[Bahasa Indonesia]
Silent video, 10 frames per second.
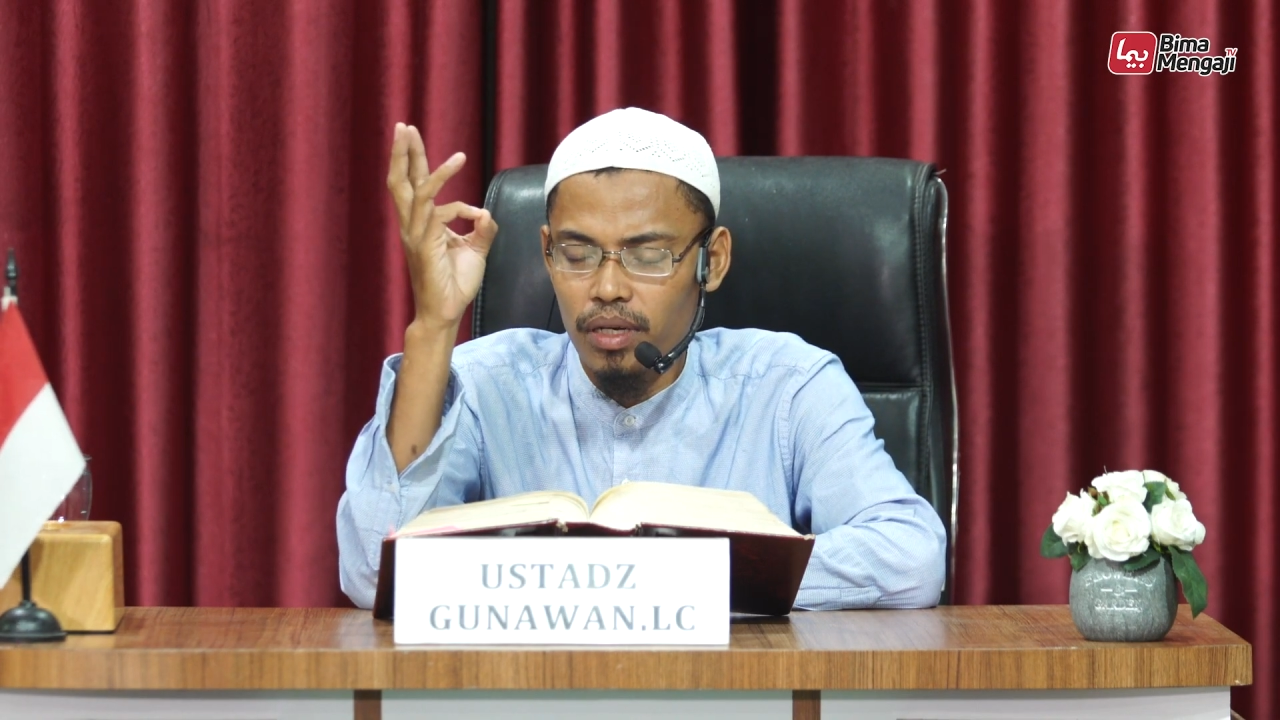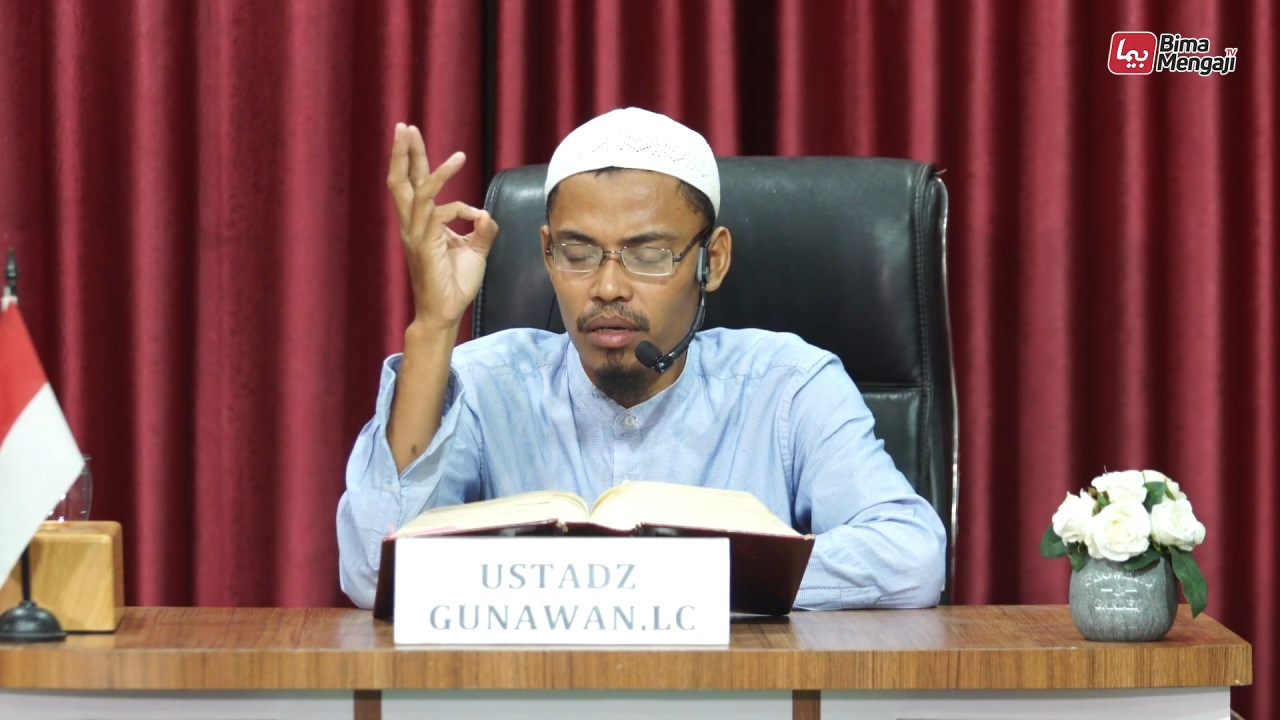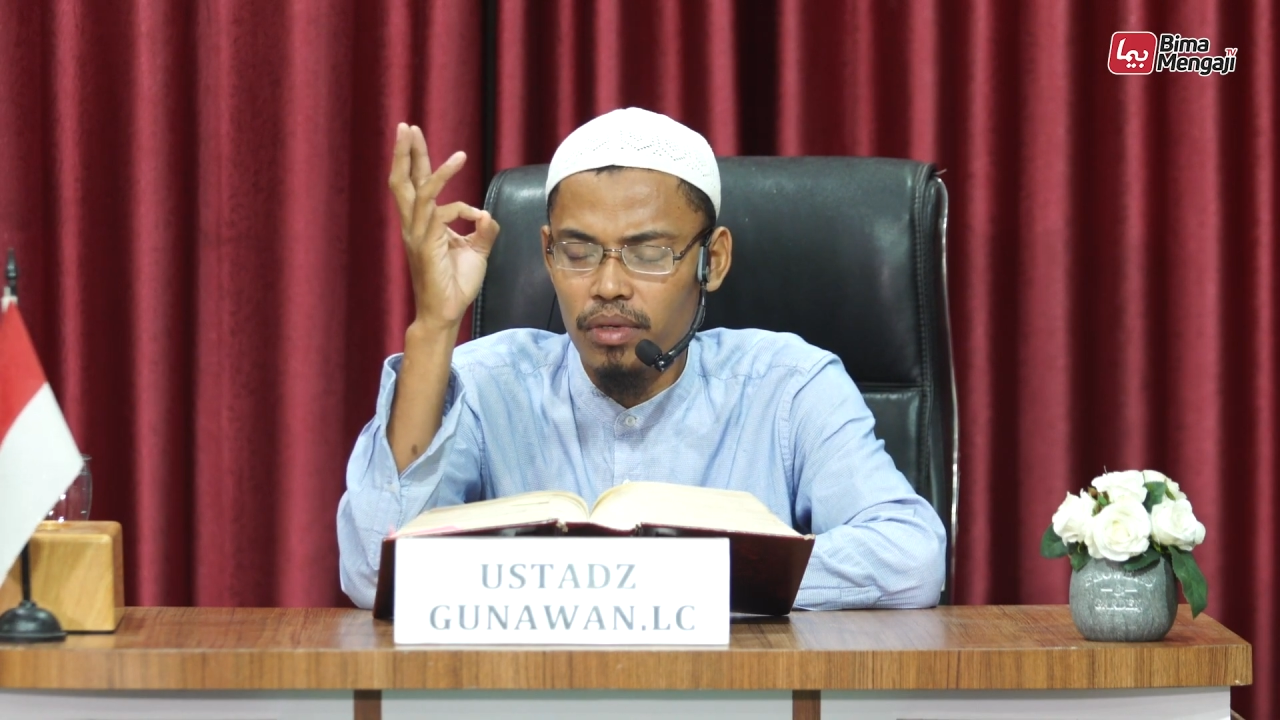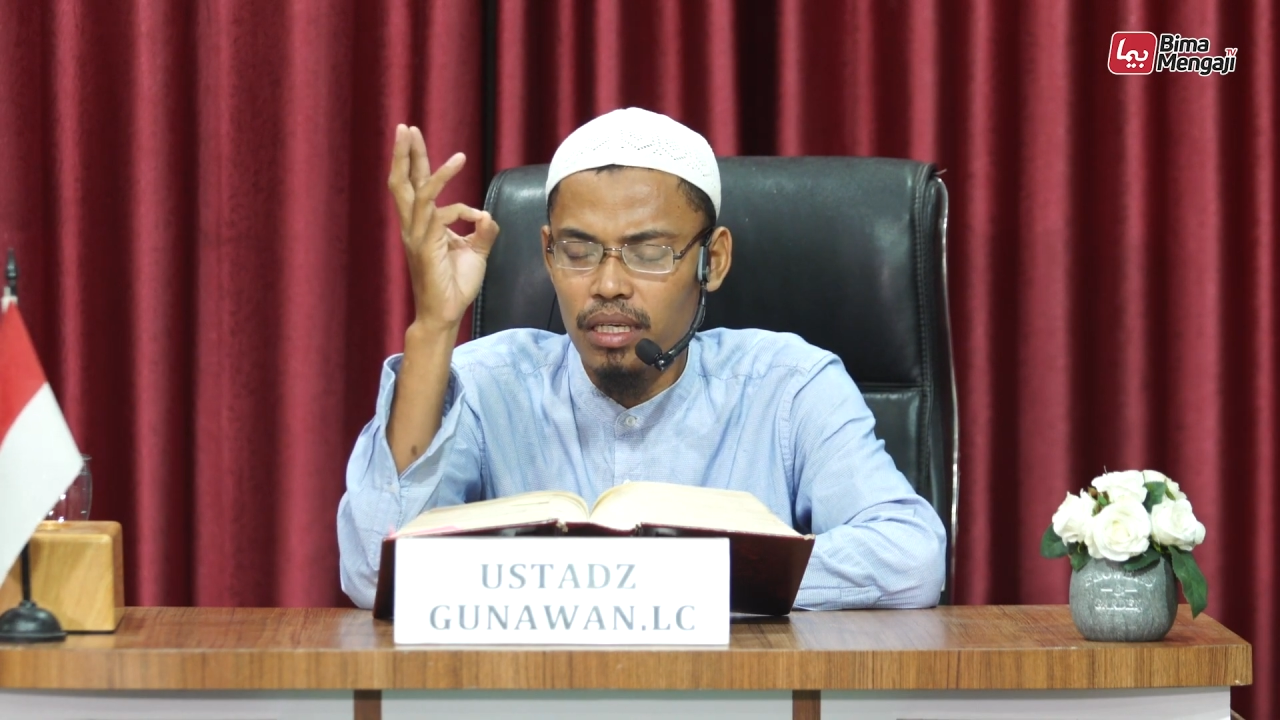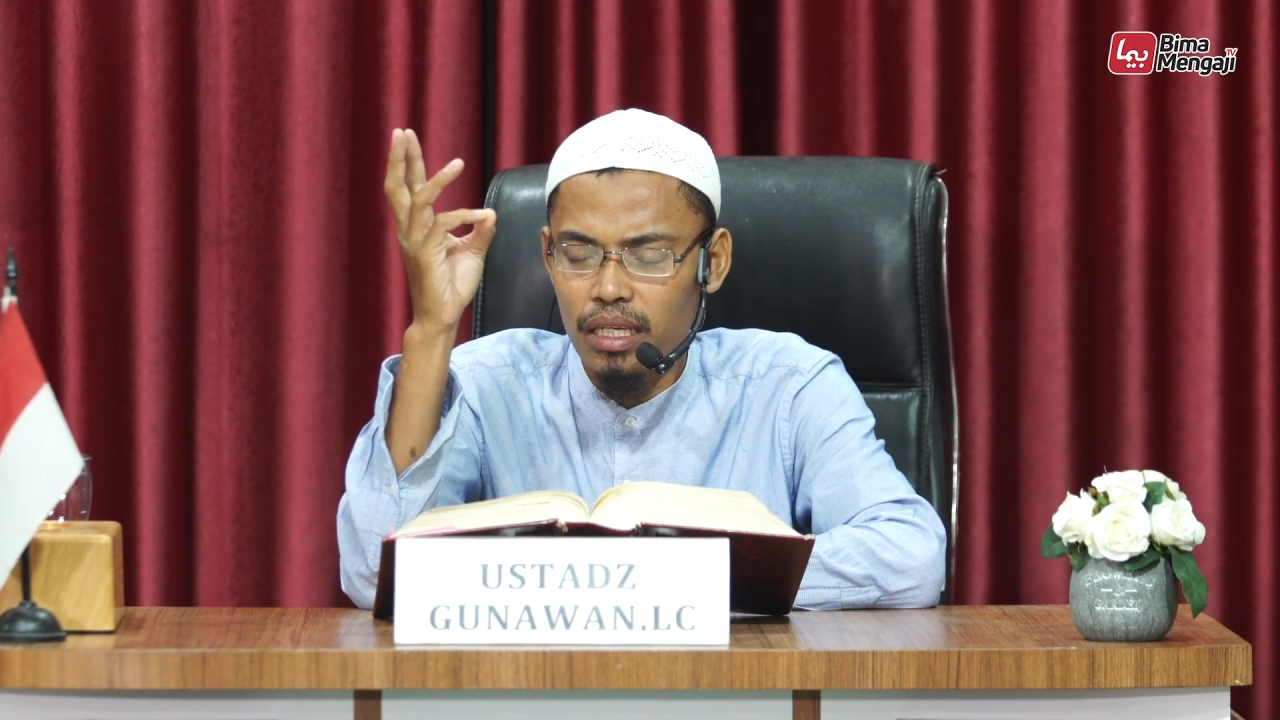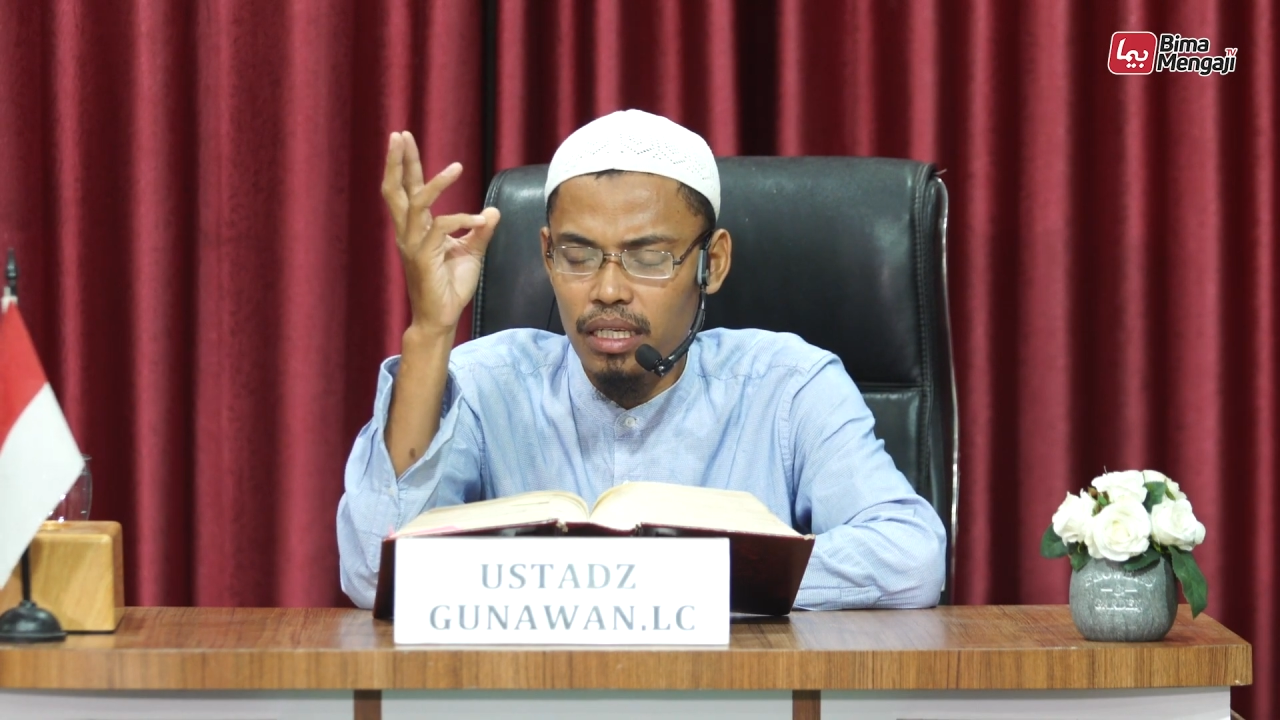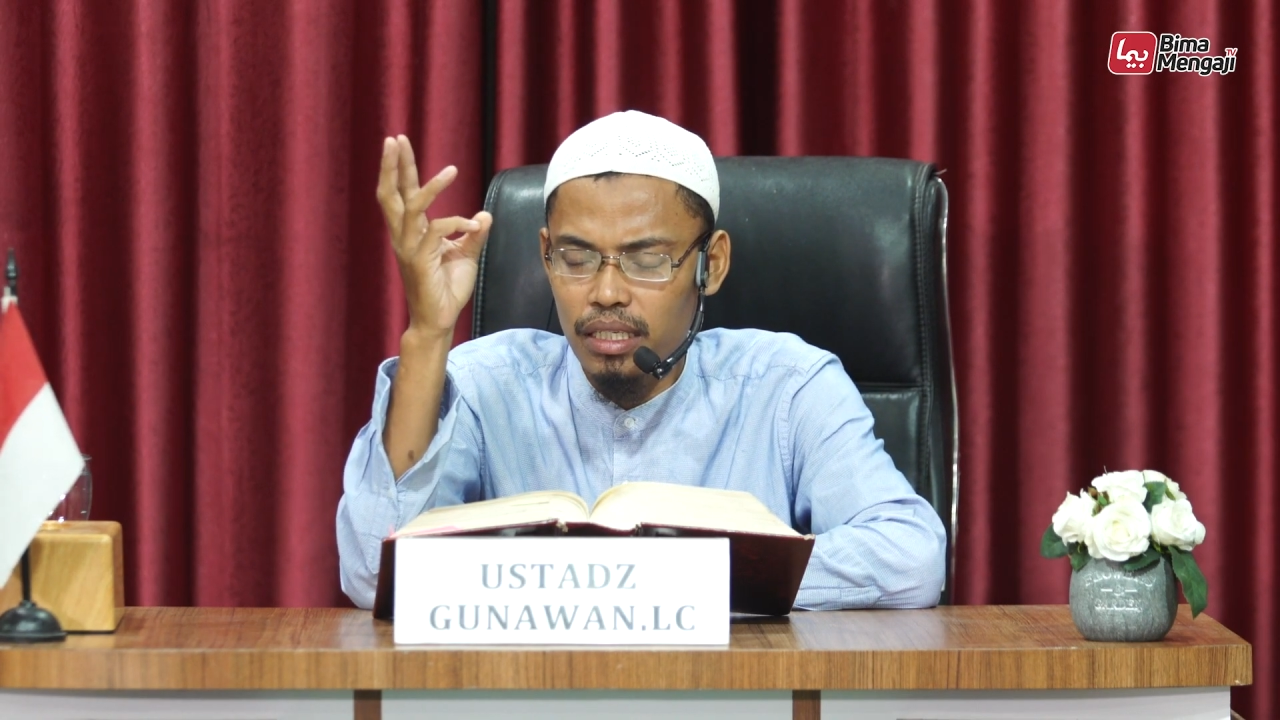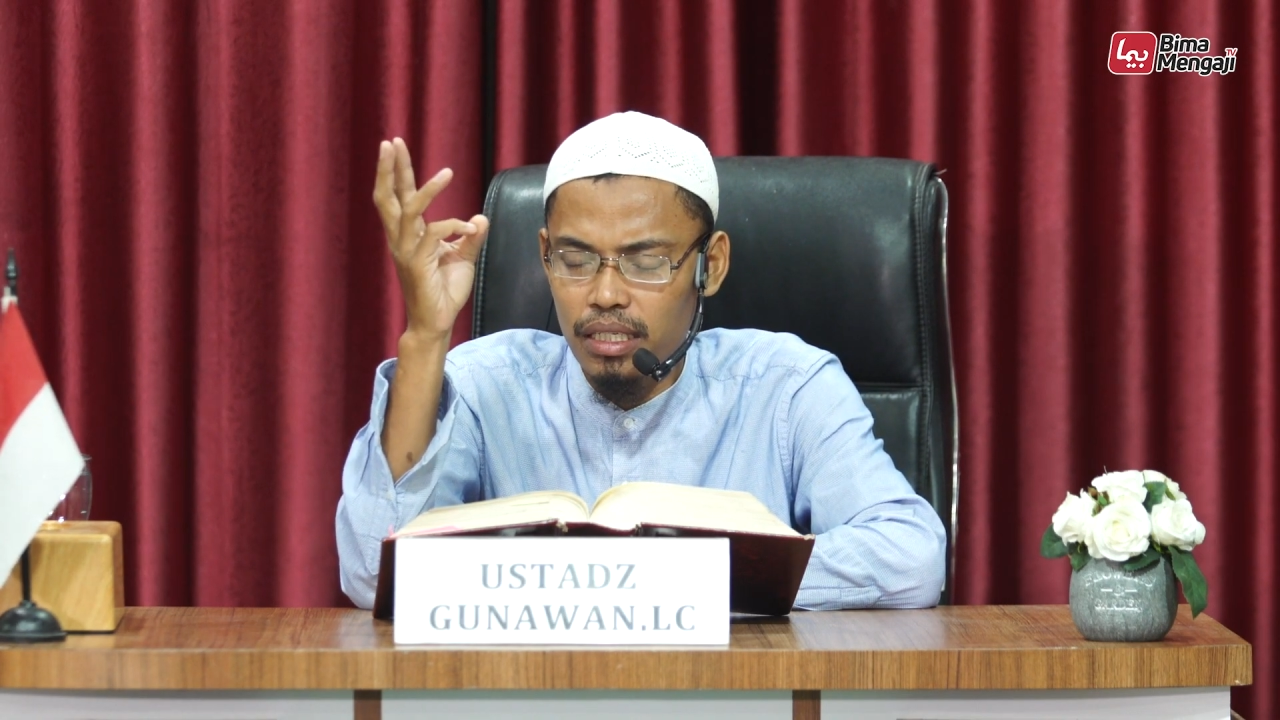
namanya